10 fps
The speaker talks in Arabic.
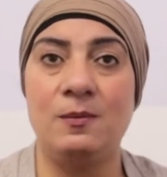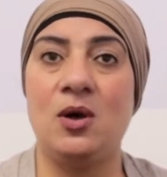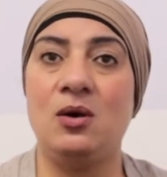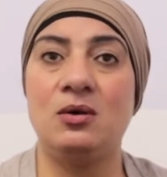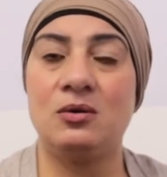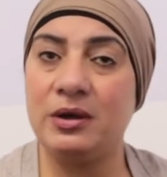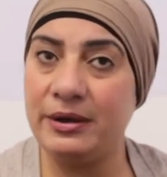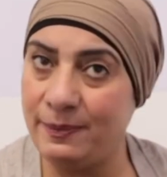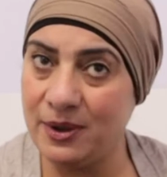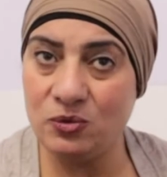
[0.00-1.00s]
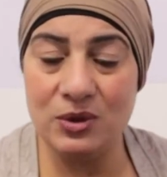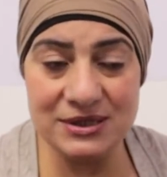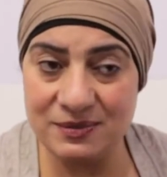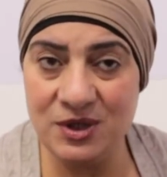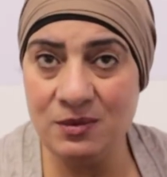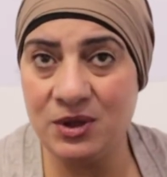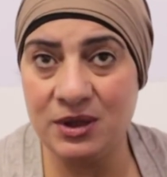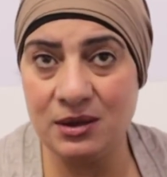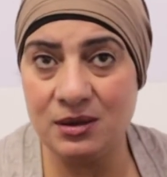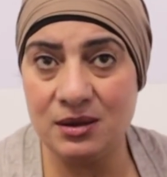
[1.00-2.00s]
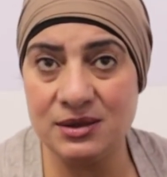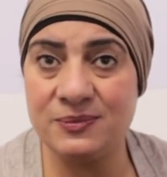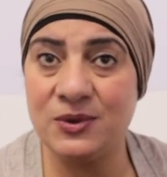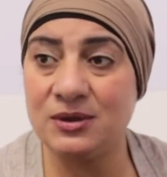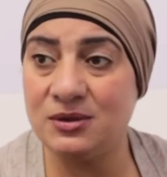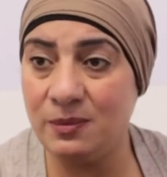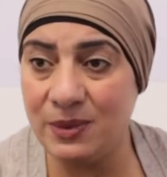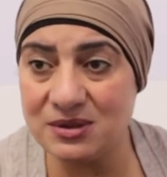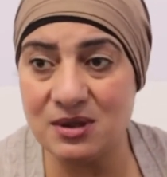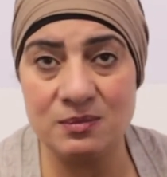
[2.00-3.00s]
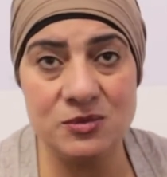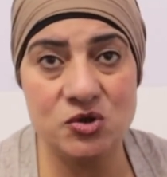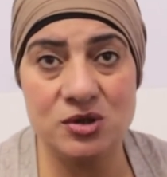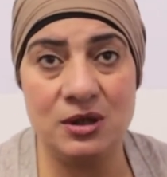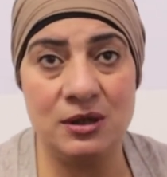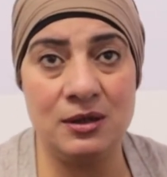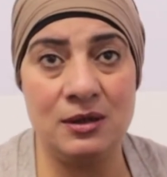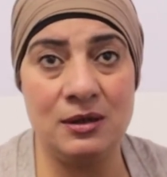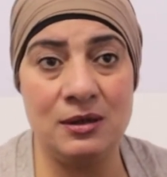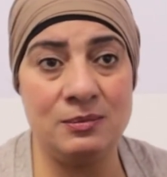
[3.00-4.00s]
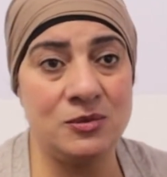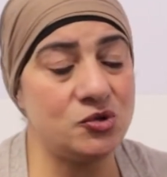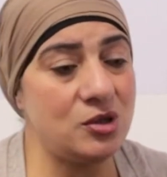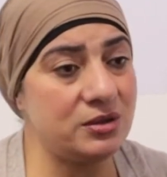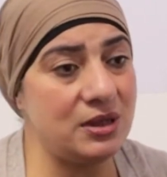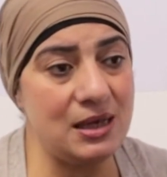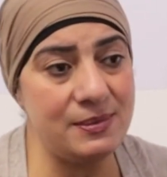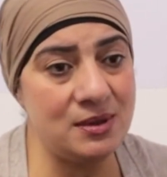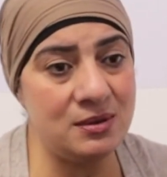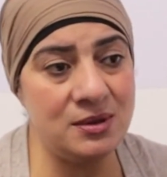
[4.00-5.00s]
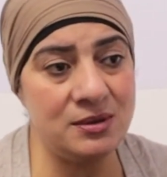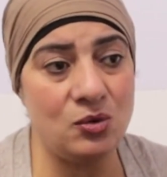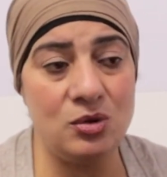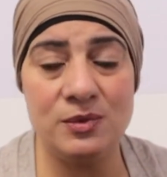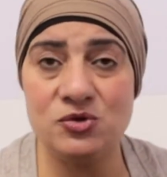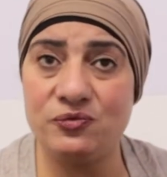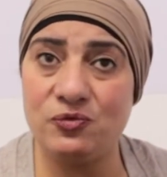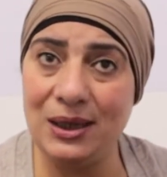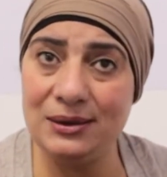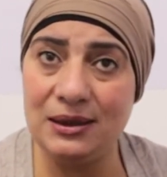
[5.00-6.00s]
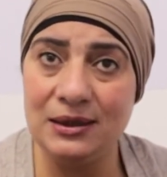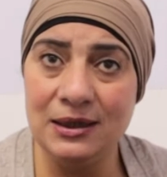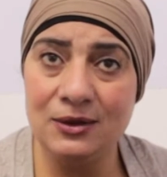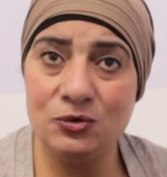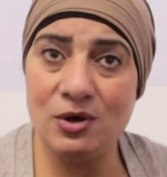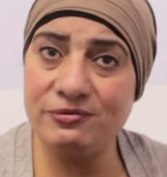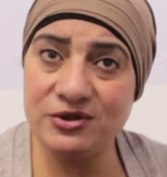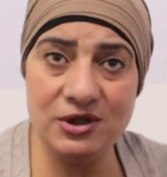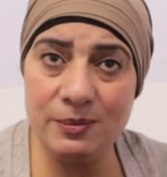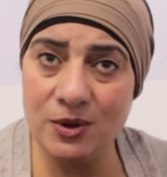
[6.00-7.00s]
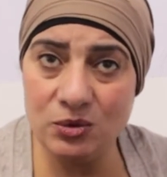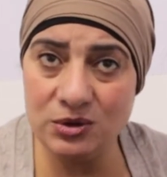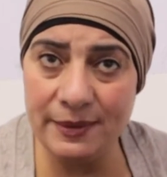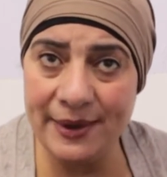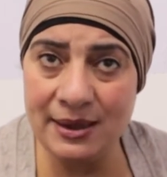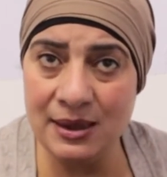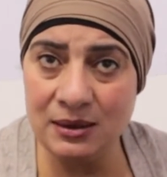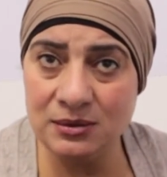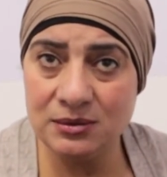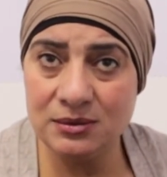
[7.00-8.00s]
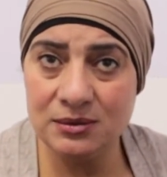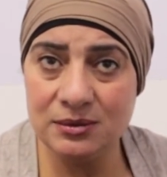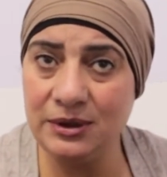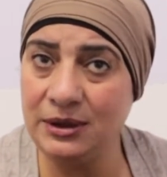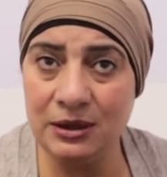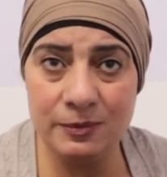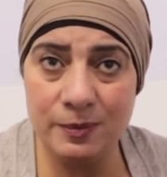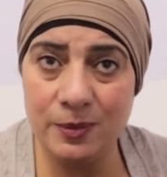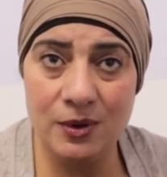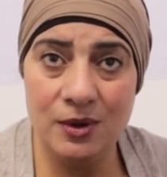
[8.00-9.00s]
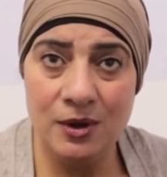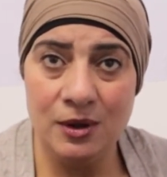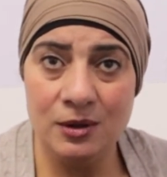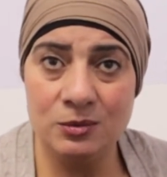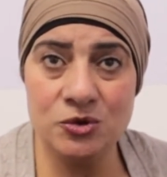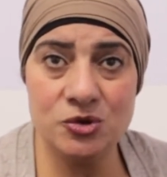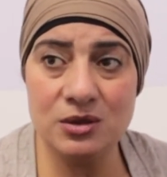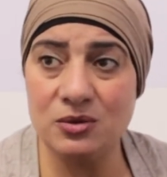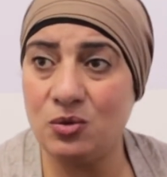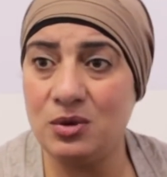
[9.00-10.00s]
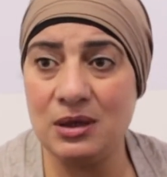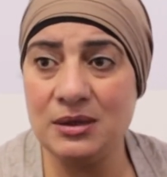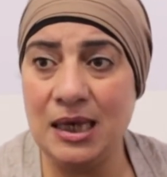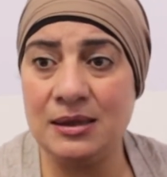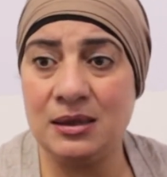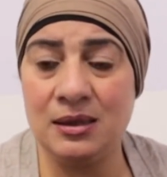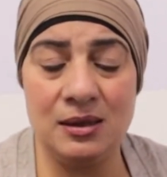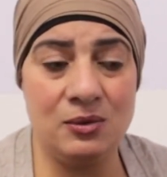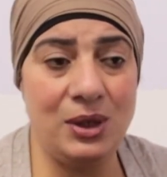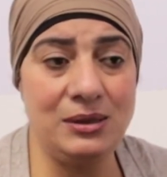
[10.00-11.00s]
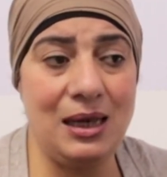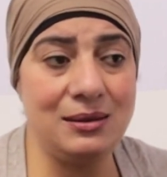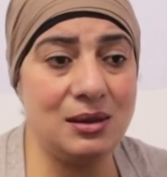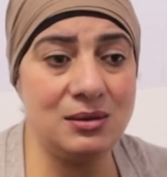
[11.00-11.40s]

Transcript: ما هو الراجل برضو لازم يعمل كده لازم يغض البصر مش مش شرط ابدا ان انت كل ما تشوف واحده تقف تتهبل قدامها يعني ده عيب مش شرط كل يعني الواحد حتى